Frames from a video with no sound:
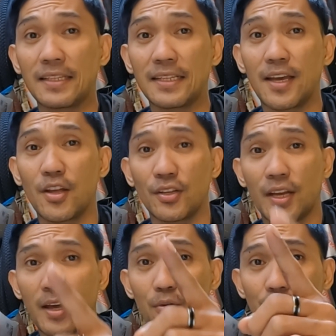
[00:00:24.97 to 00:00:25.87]
natin ngayon.
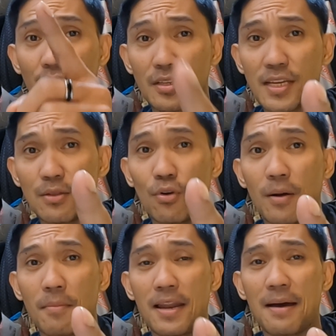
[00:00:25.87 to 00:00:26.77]
Kaya kung interesado
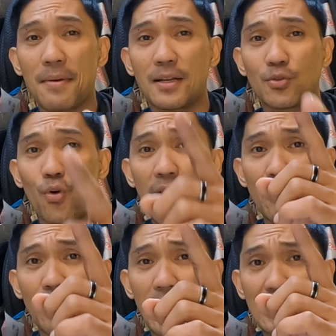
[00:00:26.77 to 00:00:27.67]
kang malaman kung
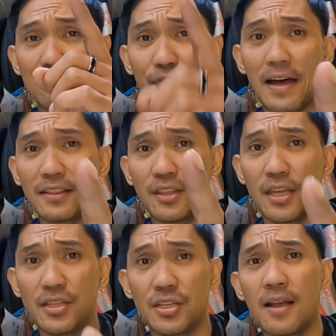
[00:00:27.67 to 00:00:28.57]
ano
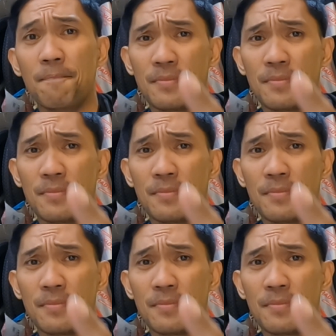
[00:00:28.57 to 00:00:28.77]
advantage